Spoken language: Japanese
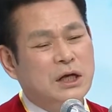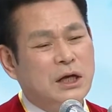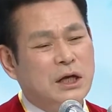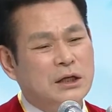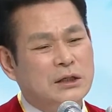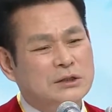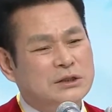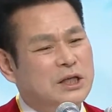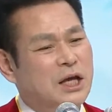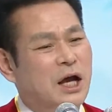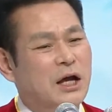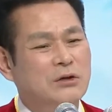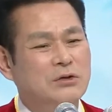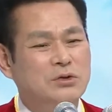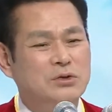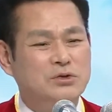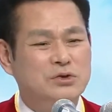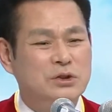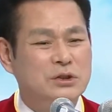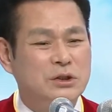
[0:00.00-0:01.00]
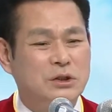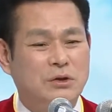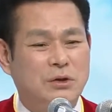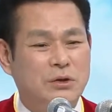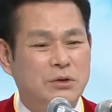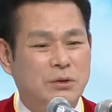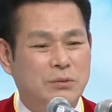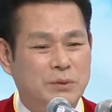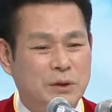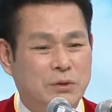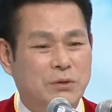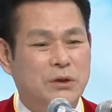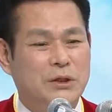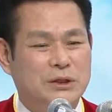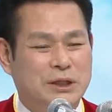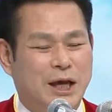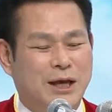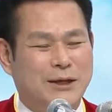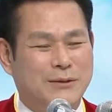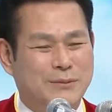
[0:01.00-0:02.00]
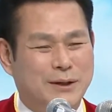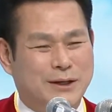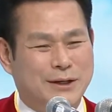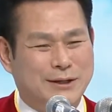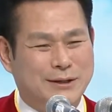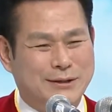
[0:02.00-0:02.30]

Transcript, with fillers: いつかは災いもくださるだろ